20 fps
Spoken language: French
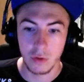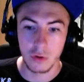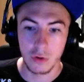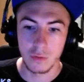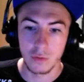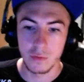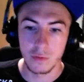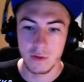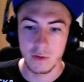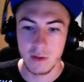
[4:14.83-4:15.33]
comme
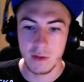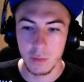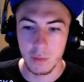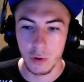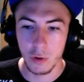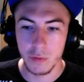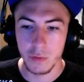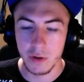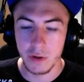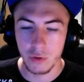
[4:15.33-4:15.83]
aussi
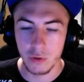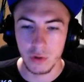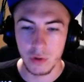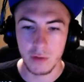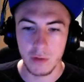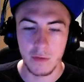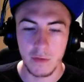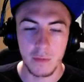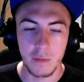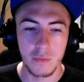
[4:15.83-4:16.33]
premier tour, il
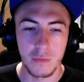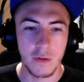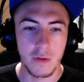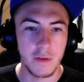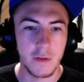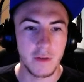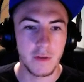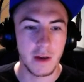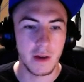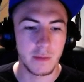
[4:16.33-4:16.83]
va pouvoir
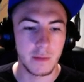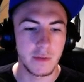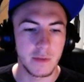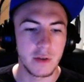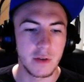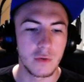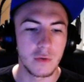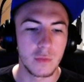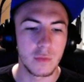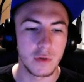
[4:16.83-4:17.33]
faire un petit
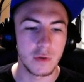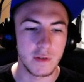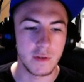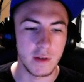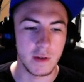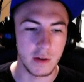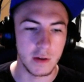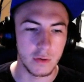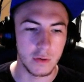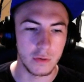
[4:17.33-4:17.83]
combo
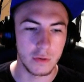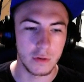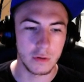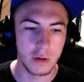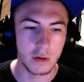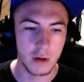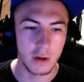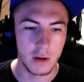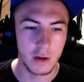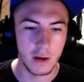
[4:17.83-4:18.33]
synchro
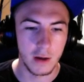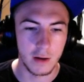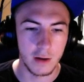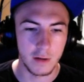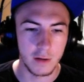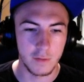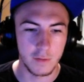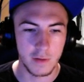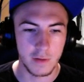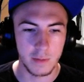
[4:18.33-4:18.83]
euh,
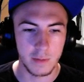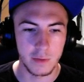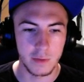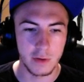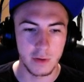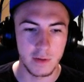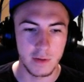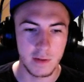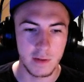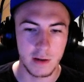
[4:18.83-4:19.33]
frappe de
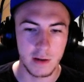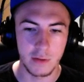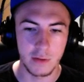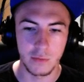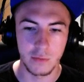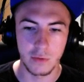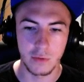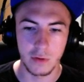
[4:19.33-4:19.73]
Xel donc,